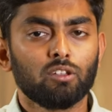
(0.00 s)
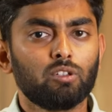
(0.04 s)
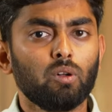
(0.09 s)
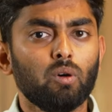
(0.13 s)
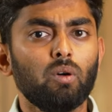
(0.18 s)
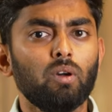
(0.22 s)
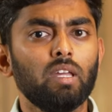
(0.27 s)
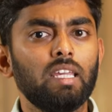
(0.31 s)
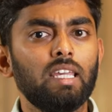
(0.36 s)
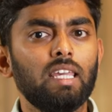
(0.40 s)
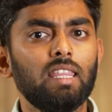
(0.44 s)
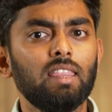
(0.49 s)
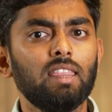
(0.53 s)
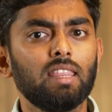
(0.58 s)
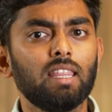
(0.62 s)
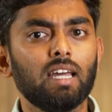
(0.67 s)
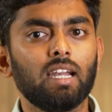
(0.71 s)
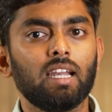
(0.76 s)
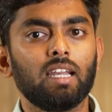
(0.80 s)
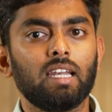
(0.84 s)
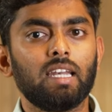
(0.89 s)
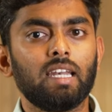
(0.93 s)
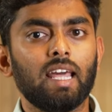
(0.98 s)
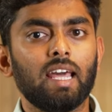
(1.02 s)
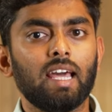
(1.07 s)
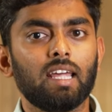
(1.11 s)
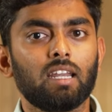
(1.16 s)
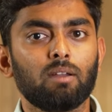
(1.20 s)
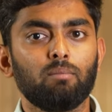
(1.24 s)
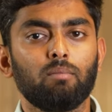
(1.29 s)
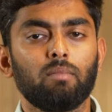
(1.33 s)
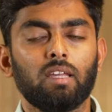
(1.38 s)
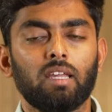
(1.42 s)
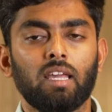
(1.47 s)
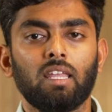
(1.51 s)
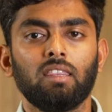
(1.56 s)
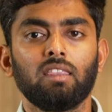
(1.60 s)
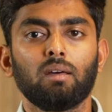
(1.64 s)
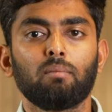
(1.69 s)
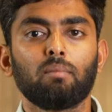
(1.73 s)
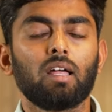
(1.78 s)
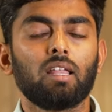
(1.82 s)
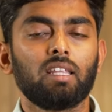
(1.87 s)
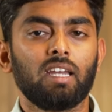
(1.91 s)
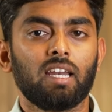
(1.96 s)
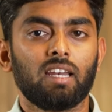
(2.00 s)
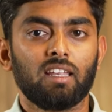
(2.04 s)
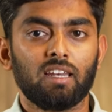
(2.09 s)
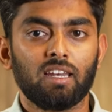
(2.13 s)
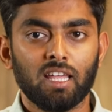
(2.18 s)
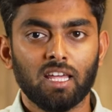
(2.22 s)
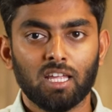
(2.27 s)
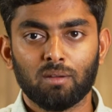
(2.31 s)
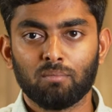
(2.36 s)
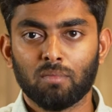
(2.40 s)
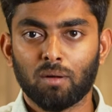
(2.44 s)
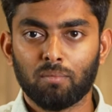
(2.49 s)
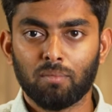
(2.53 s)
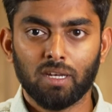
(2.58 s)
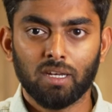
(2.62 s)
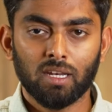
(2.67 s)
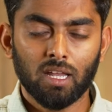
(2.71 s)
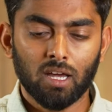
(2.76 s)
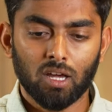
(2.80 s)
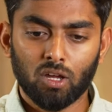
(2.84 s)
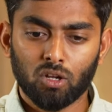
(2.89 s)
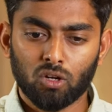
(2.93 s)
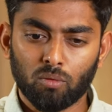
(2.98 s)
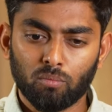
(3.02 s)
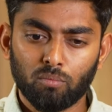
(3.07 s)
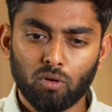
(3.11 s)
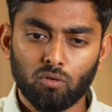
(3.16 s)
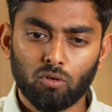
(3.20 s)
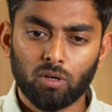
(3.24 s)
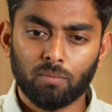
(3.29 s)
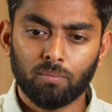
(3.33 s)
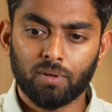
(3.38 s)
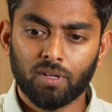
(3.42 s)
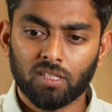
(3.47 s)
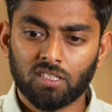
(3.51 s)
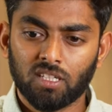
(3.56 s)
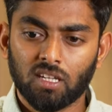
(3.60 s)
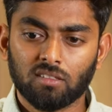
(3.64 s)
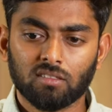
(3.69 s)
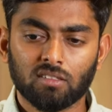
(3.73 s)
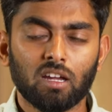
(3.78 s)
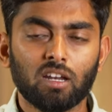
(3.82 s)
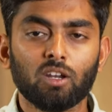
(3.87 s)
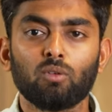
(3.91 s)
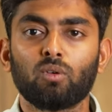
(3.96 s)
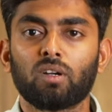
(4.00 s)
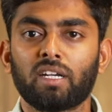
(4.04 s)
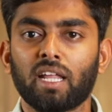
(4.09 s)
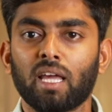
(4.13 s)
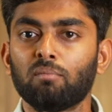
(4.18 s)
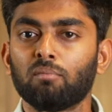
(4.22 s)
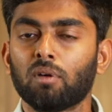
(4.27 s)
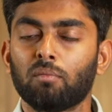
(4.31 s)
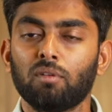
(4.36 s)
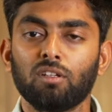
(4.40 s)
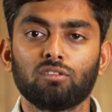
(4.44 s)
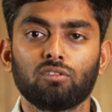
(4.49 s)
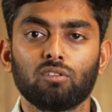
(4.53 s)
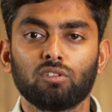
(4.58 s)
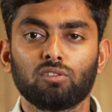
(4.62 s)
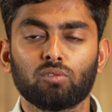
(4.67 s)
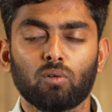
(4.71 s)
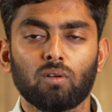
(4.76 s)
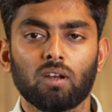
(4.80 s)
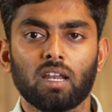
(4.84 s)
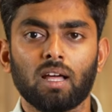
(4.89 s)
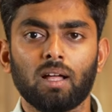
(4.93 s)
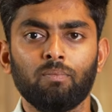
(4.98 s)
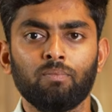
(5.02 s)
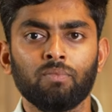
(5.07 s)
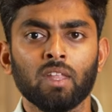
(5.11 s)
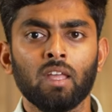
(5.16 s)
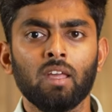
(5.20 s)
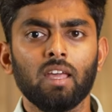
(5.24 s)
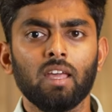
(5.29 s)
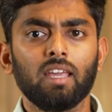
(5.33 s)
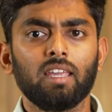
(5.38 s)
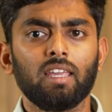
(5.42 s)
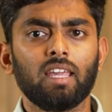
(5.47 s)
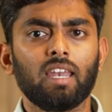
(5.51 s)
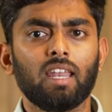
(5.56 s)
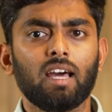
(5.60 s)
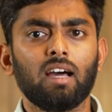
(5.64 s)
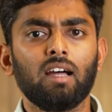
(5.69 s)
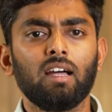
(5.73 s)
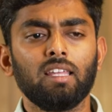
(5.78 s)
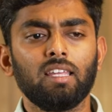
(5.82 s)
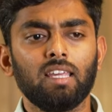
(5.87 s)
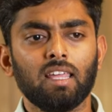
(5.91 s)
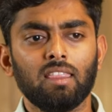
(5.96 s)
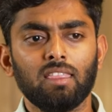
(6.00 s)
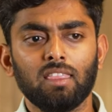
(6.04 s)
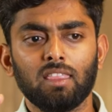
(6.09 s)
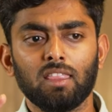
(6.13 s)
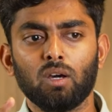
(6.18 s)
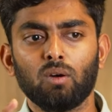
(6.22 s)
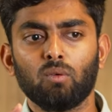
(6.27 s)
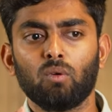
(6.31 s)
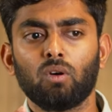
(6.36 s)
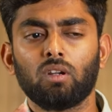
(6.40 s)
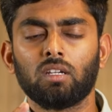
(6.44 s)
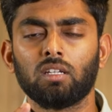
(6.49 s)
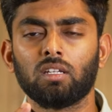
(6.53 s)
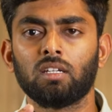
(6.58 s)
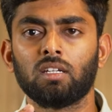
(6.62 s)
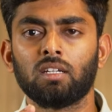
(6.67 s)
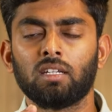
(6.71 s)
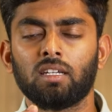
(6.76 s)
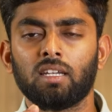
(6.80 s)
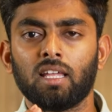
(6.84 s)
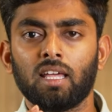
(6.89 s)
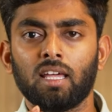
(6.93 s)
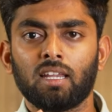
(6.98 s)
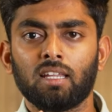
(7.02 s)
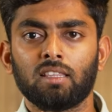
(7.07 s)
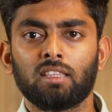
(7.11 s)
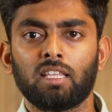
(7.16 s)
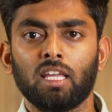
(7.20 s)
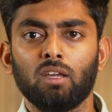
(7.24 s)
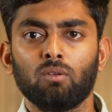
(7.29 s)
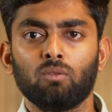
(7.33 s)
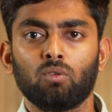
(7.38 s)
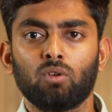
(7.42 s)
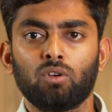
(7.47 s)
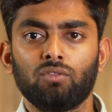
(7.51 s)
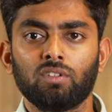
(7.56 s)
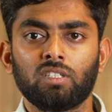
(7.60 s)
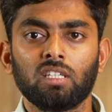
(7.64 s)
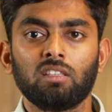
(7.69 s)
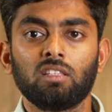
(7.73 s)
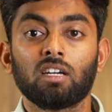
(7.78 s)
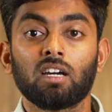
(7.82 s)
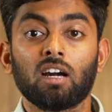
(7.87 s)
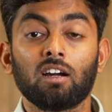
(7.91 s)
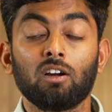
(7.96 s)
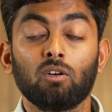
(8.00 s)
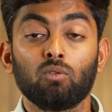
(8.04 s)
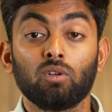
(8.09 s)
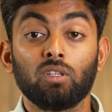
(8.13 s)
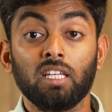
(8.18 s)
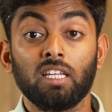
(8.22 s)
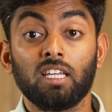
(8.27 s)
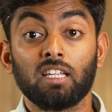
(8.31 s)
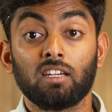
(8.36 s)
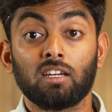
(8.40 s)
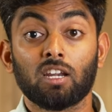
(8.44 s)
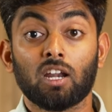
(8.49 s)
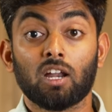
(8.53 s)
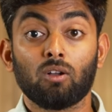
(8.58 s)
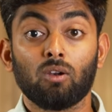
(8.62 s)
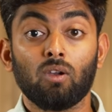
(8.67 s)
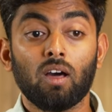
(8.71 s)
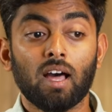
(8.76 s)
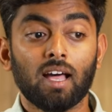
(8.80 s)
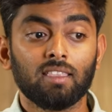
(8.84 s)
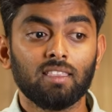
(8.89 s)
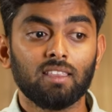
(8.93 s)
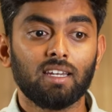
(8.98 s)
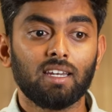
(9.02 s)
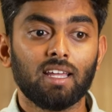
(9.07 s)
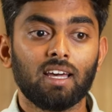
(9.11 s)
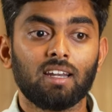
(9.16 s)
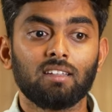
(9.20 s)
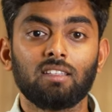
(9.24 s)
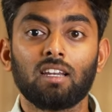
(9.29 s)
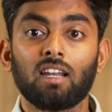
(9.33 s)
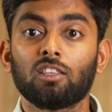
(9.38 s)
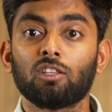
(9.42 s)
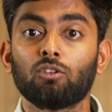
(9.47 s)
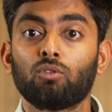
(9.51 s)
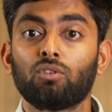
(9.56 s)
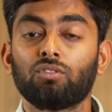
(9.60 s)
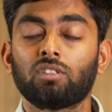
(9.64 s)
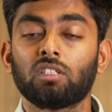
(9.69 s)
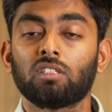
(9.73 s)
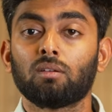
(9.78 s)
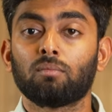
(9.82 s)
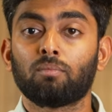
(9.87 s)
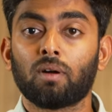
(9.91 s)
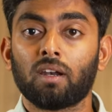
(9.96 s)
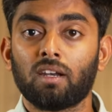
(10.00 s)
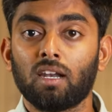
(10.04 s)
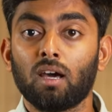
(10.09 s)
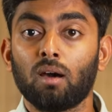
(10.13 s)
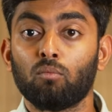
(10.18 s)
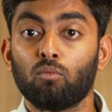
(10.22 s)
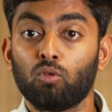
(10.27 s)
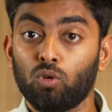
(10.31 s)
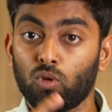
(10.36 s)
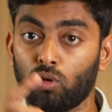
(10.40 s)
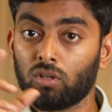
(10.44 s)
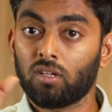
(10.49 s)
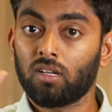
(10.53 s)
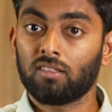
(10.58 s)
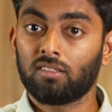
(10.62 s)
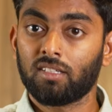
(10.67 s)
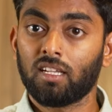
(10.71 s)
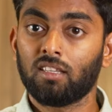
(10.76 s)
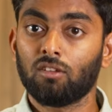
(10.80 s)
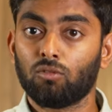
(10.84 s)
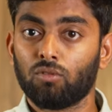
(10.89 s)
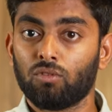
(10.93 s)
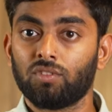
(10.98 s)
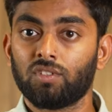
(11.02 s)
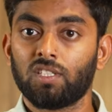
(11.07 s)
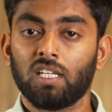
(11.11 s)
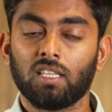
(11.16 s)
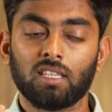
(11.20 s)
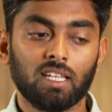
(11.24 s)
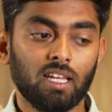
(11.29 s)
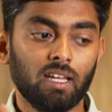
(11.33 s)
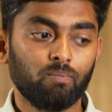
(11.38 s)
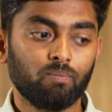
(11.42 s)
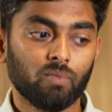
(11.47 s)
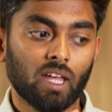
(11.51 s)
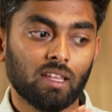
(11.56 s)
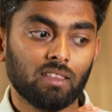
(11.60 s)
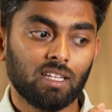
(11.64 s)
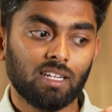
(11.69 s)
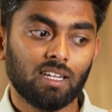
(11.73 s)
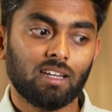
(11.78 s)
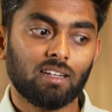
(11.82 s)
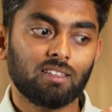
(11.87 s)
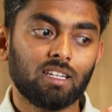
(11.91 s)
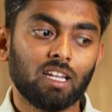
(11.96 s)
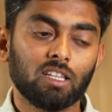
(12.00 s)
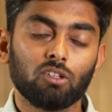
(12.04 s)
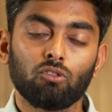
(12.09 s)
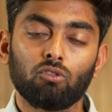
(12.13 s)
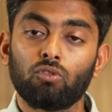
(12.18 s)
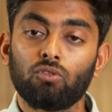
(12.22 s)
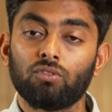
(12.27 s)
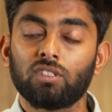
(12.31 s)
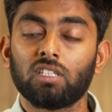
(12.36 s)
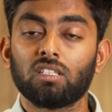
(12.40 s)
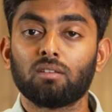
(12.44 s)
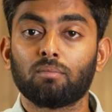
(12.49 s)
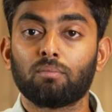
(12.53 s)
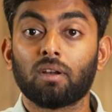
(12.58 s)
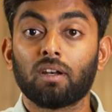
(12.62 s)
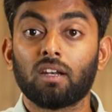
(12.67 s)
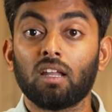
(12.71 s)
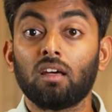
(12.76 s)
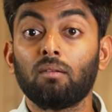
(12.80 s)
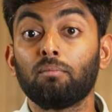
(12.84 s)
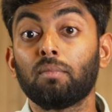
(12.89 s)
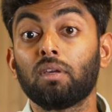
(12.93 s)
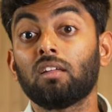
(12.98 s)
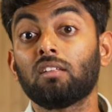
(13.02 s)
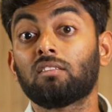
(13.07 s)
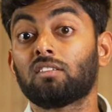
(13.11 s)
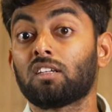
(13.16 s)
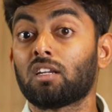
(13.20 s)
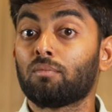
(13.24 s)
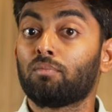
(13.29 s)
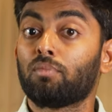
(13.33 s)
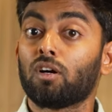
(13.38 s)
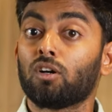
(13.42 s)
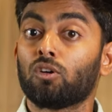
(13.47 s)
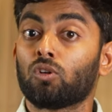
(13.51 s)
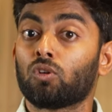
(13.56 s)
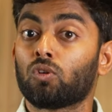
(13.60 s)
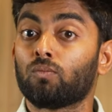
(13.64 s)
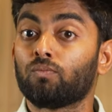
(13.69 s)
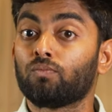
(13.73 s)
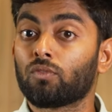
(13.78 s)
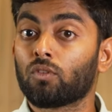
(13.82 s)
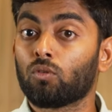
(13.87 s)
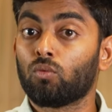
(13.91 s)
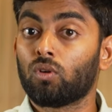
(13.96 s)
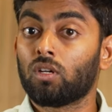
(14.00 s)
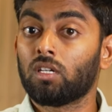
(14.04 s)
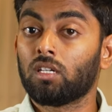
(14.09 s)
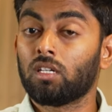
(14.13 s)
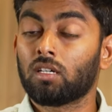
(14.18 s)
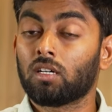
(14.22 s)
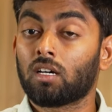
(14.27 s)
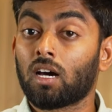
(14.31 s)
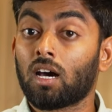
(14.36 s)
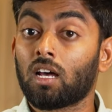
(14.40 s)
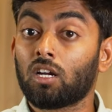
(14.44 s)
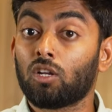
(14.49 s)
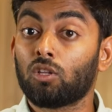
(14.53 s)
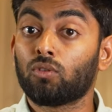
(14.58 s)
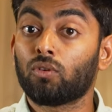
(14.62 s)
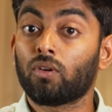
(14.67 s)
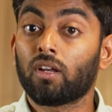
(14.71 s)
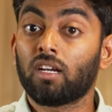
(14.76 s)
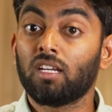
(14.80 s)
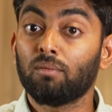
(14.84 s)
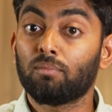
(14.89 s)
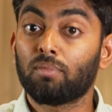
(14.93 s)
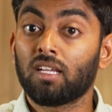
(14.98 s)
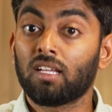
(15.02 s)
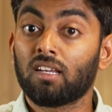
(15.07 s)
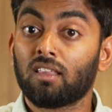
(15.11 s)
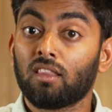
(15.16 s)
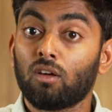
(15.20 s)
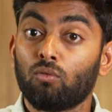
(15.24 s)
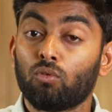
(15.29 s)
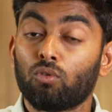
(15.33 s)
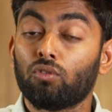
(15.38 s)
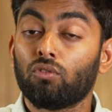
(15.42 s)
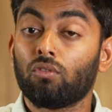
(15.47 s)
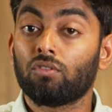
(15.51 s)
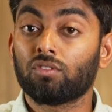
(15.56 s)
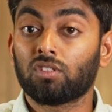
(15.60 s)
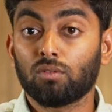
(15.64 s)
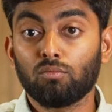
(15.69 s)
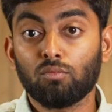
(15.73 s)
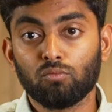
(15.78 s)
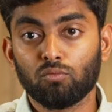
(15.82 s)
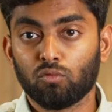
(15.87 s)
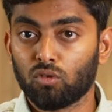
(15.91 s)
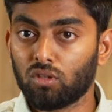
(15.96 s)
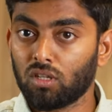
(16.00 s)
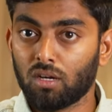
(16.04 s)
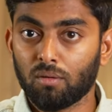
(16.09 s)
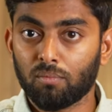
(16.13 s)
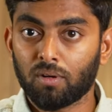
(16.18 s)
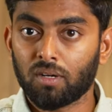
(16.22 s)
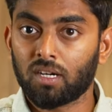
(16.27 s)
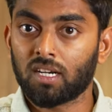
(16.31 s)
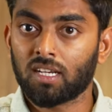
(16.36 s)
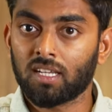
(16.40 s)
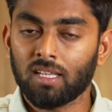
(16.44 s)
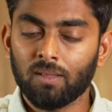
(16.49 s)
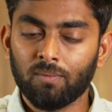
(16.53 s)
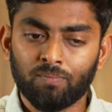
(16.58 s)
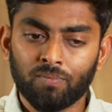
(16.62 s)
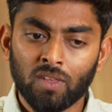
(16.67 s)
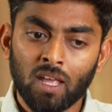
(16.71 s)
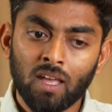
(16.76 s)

ஸோ இந்த நேரம் எந்த மாதிரியான நேரம் அப்படின்னா ரொம்ப ஒரு ப்ரெஷியஸான ஒரு டைம் அப்படின்னு சொல்லி சொல்லலாம் ஏன்னா எந்த ஒரு நேரத்தை ஒரு விஷயத்துக்காக ஒதுக்கி இருக்கிறாங்களோ அந்த நேரத்தில் அந்த ஒரு விஷயத்த பண்ணால் முன்னோர்கள் செய்த ஒரு விஷயத்த அந்த நேரத்தில் அந்த ஒரு விஷயத்தை பண்ணால் மிக சிறப்பாக இருக்கும் ஒரு காரணத்தோட அடிப்படையில் தான் ஒரு ஒரு விஷயமும் ஒதுக்கப்பட்டிருக்கு